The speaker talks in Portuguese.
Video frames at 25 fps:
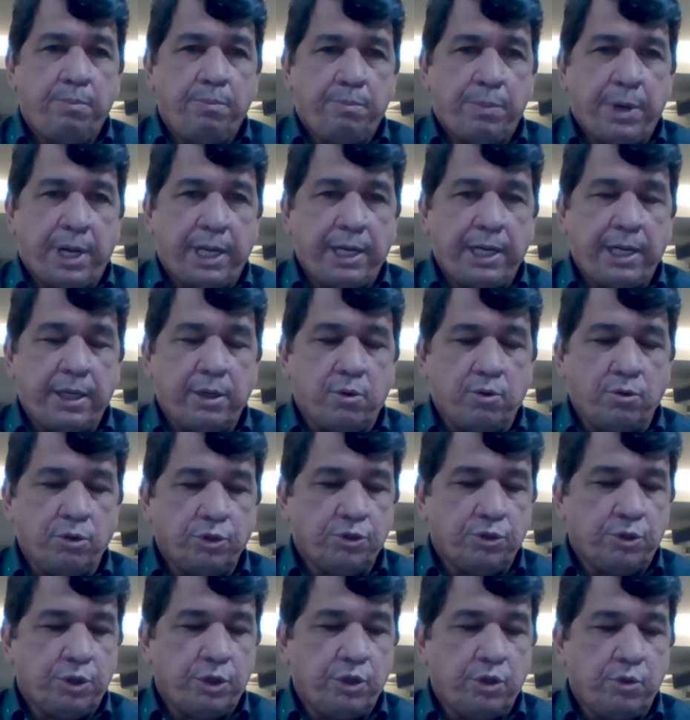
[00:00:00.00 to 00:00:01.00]
para
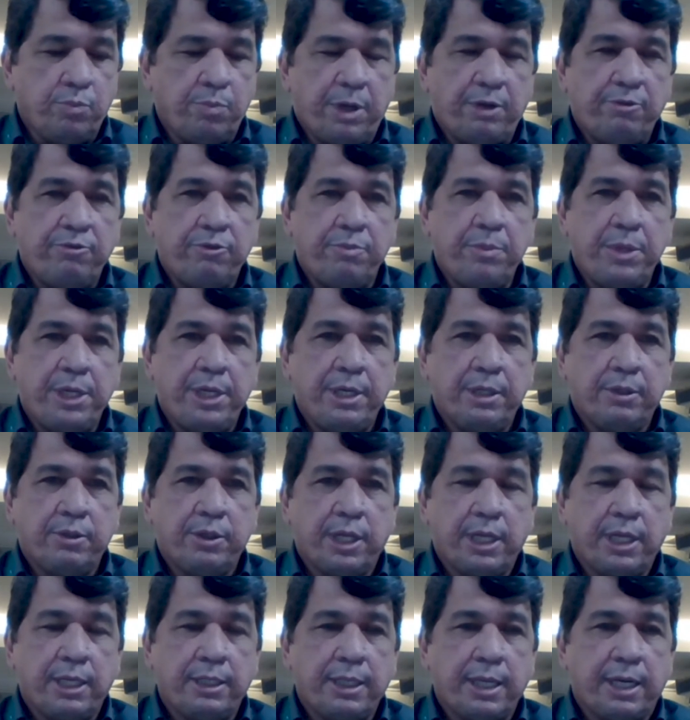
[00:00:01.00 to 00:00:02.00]
reconstruir o pavimento,
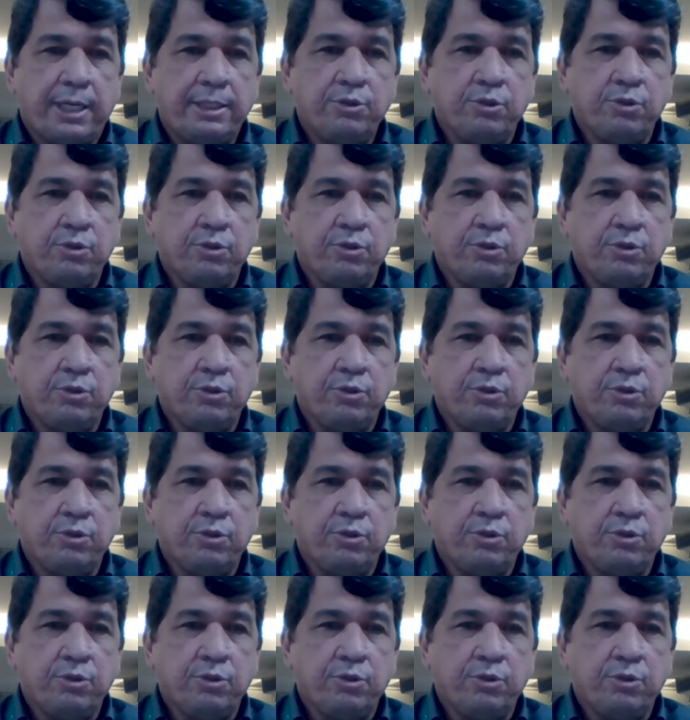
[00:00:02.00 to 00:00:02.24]
ela traz